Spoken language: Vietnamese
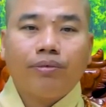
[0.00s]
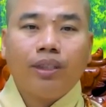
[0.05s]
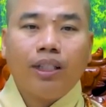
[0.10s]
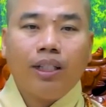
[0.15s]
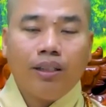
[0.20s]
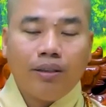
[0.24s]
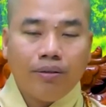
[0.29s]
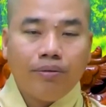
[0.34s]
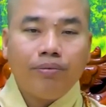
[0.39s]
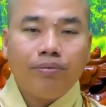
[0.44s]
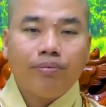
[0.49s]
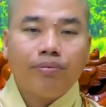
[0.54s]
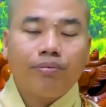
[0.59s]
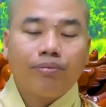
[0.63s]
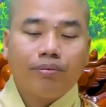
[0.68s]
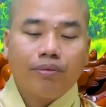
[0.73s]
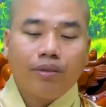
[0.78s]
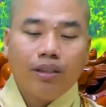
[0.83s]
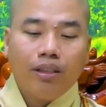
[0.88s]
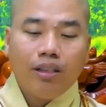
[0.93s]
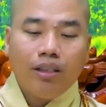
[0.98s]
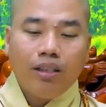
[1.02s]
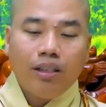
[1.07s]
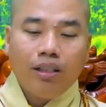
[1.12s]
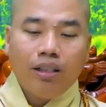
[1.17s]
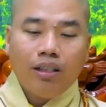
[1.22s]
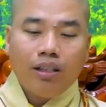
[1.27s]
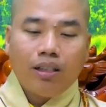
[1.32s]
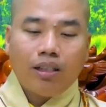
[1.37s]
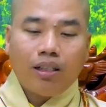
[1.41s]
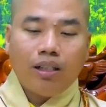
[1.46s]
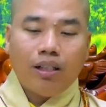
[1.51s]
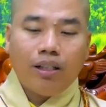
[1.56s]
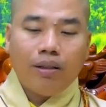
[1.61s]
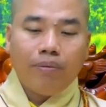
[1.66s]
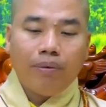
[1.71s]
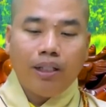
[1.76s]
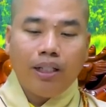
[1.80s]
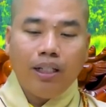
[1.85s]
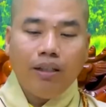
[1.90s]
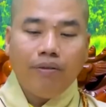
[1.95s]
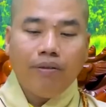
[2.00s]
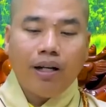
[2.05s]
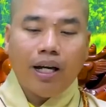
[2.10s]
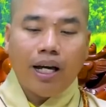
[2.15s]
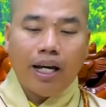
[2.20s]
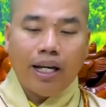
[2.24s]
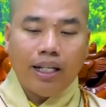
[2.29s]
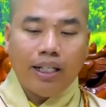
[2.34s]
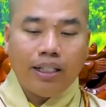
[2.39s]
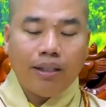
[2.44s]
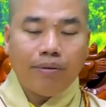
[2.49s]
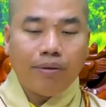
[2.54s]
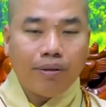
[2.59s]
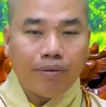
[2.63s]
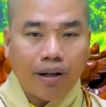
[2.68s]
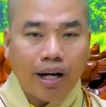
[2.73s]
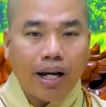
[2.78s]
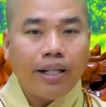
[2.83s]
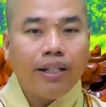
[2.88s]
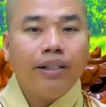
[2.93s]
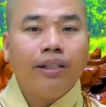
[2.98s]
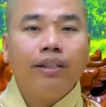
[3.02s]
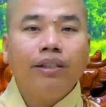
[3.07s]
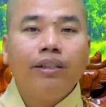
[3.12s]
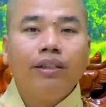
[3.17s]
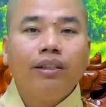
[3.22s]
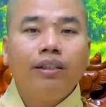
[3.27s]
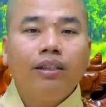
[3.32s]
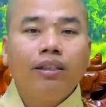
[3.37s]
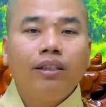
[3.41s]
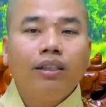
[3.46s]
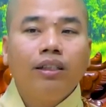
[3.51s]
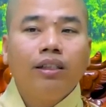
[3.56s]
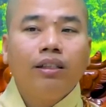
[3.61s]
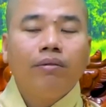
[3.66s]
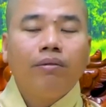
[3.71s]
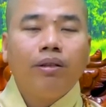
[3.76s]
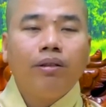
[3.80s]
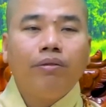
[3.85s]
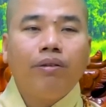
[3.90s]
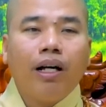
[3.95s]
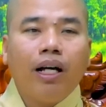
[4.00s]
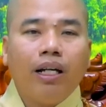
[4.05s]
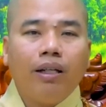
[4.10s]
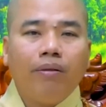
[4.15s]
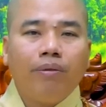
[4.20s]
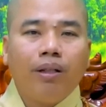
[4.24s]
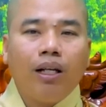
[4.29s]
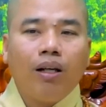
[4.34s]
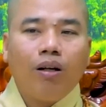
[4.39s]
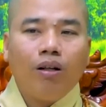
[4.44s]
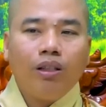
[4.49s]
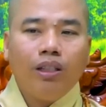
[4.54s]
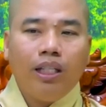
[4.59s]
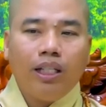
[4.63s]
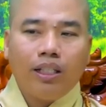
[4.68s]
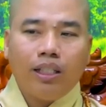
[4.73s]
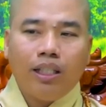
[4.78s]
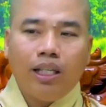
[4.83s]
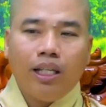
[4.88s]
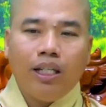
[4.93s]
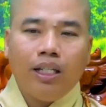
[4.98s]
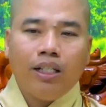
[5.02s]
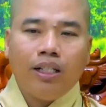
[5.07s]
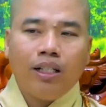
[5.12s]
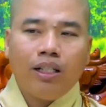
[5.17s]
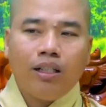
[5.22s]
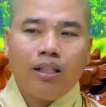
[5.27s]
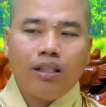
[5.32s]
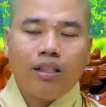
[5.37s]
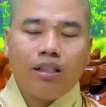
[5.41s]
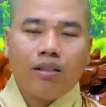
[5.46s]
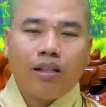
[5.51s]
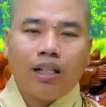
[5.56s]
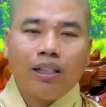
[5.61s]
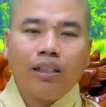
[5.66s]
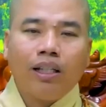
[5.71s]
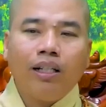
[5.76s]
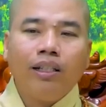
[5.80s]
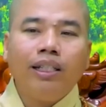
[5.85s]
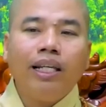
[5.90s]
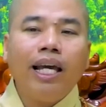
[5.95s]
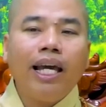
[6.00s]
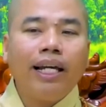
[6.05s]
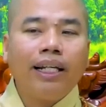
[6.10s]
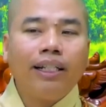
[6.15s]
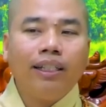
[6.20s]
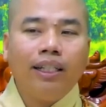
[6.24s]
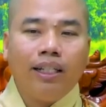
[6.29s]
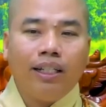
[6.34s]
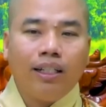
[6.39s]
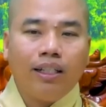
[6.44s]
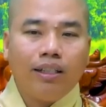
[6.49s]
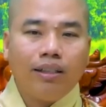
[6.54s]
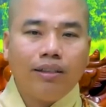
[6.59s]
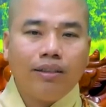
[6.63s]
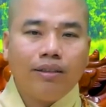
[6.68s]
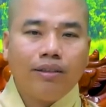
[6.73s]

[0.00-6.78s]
không rồi mình đi về thì mình về mình về mình lo việc gì đó khoảng thời gian gì đó